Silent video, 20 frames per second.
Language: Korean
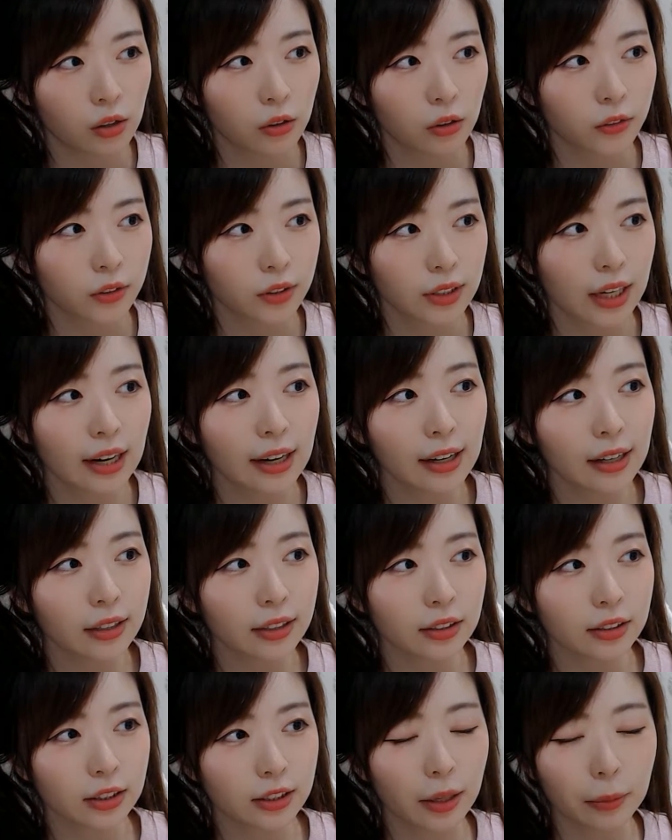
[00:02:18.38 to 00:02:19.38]
차라리
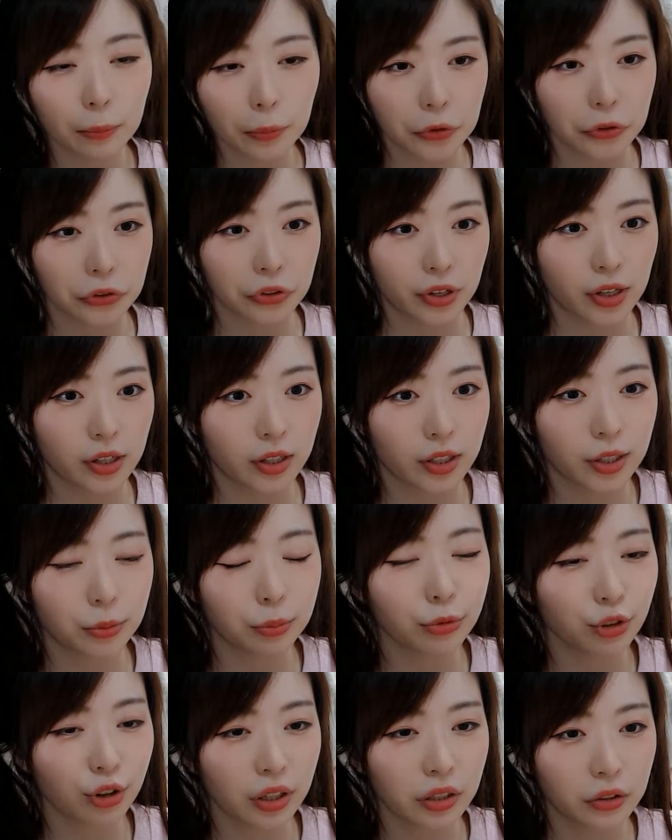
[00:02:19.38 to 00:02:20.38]
지난번에
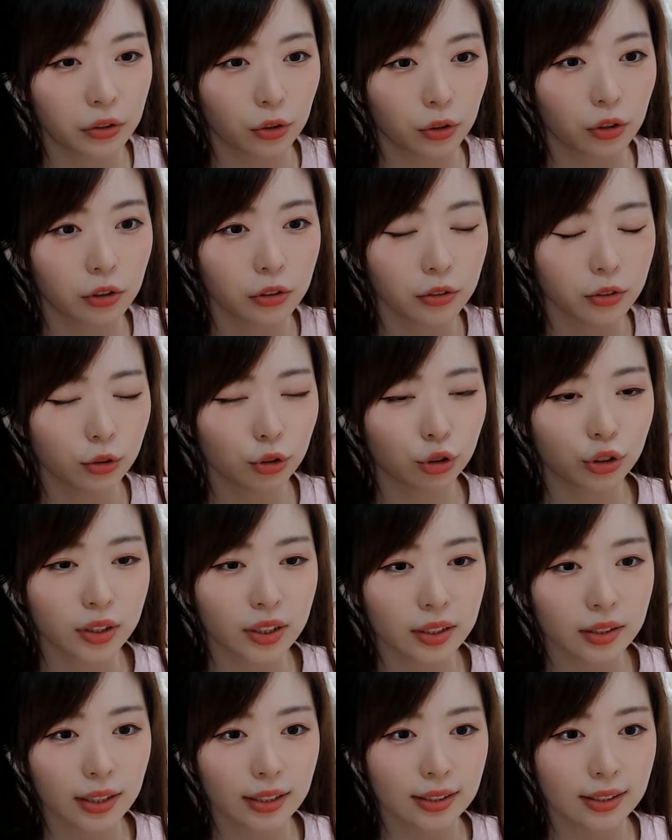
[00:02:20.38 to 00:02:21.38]
리뷰했던
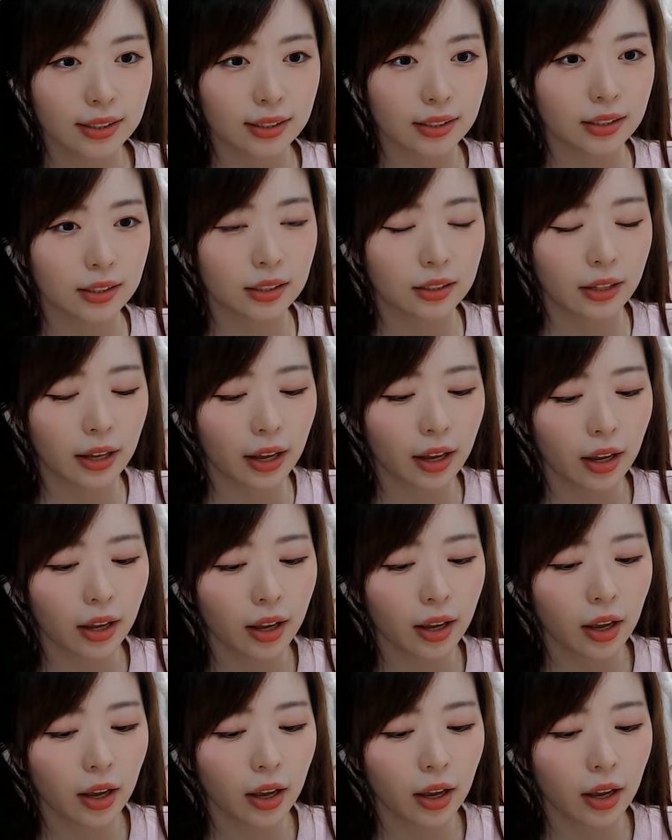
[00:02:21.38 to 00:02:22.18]
60개 치킨에